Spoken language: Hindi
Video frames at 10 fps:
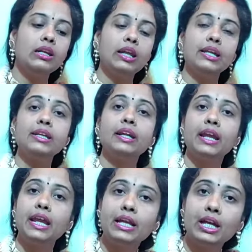लेकिन
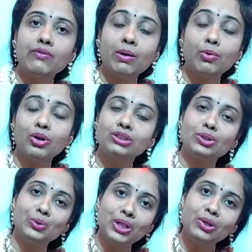एक करवा बहुत
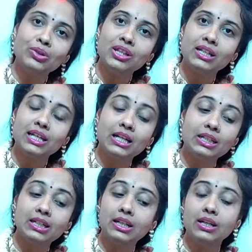ज़रूरी होता है दान
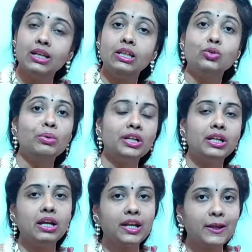करने के लिए तो
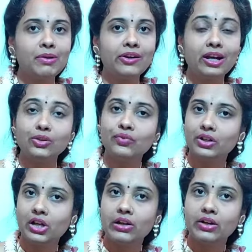मिट्टी का नहीं मिल रहा है तो फिर
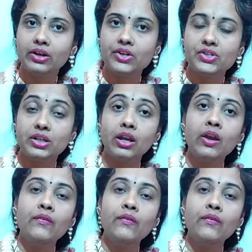क्या करना चाहिए